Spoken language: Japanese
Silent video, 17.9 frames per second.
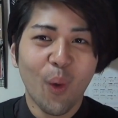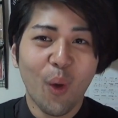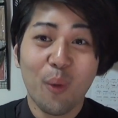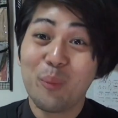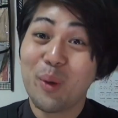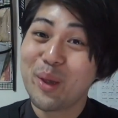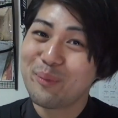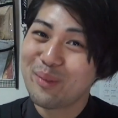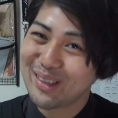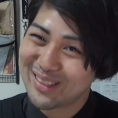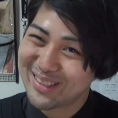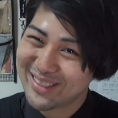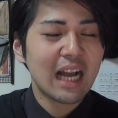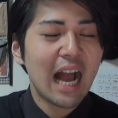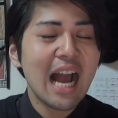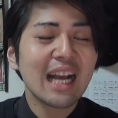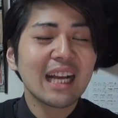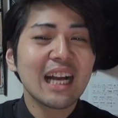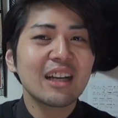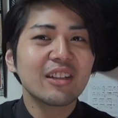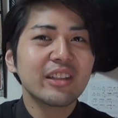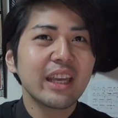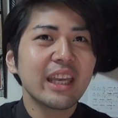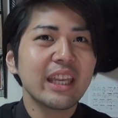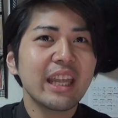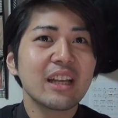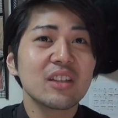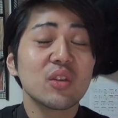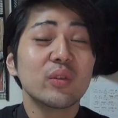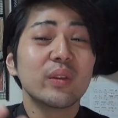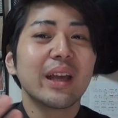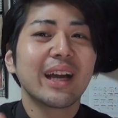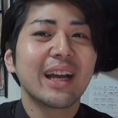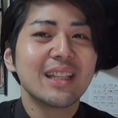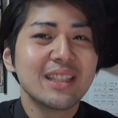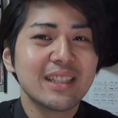思います感覚的にはそん
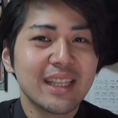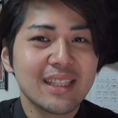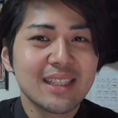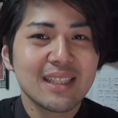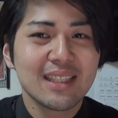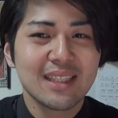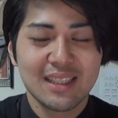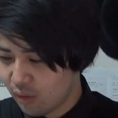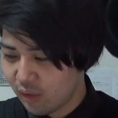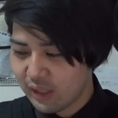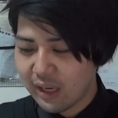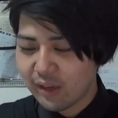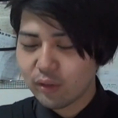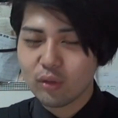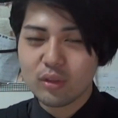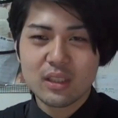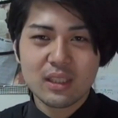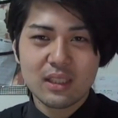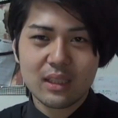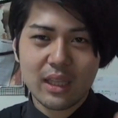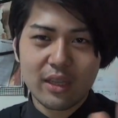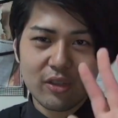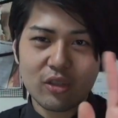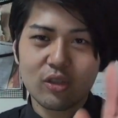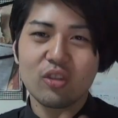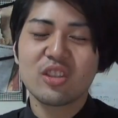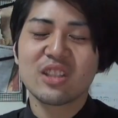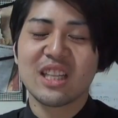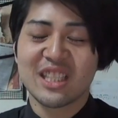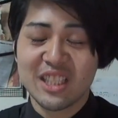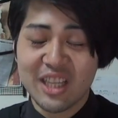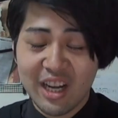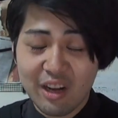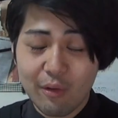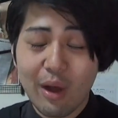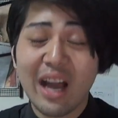な感じですこれナルト知ってる人しか
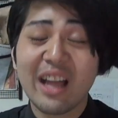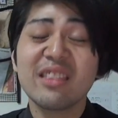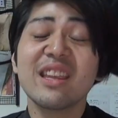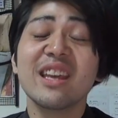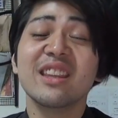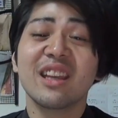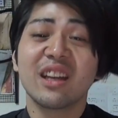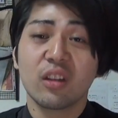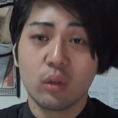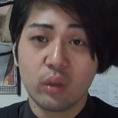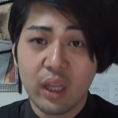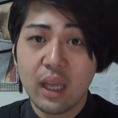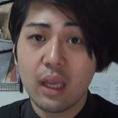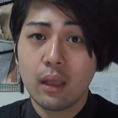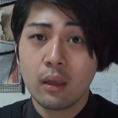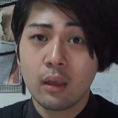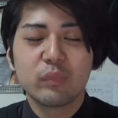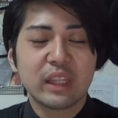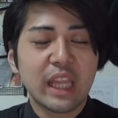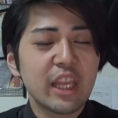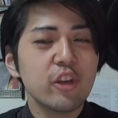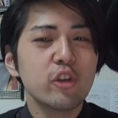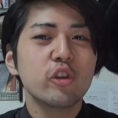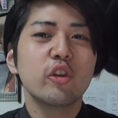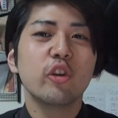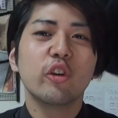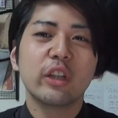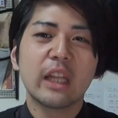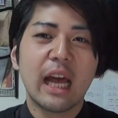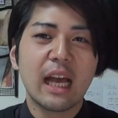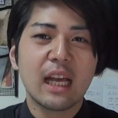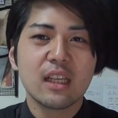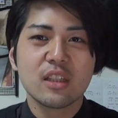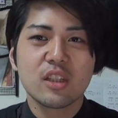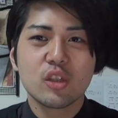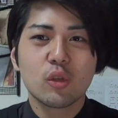知らないわかんないんだけどねっていうよう
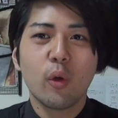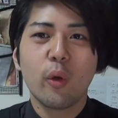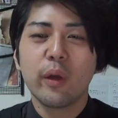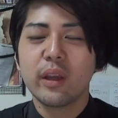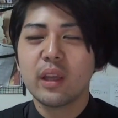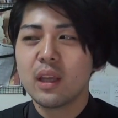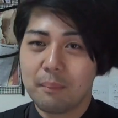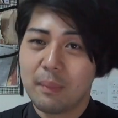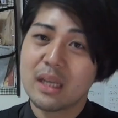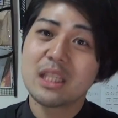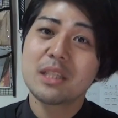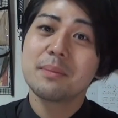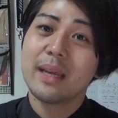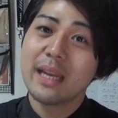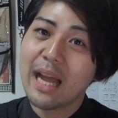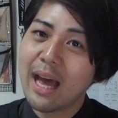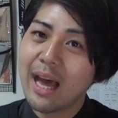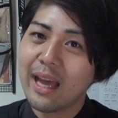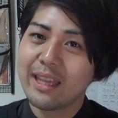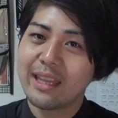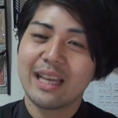なすごい真面目な